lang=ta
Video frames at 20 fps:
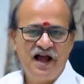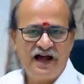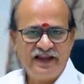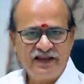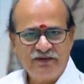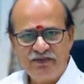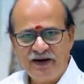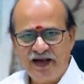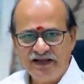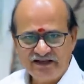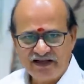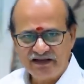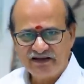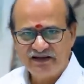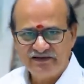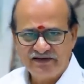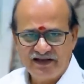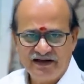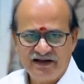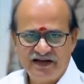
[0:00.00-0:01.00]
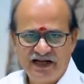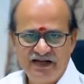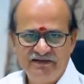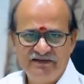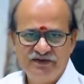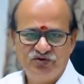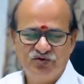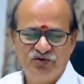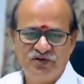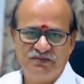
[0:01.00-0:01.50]
அந்த பாத்திரத்தை தான்
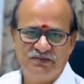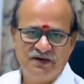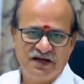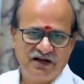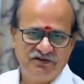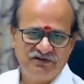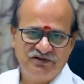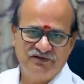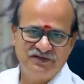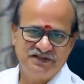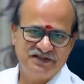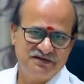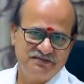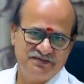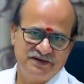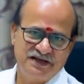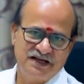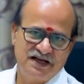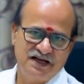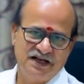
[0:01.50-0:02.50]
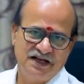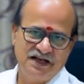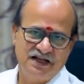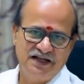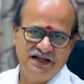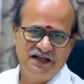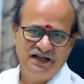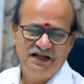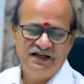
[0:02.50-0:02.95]
கழுவி சுத்தமாக கவித்து வச்சுட்டு போயிட்டாங்கல்ல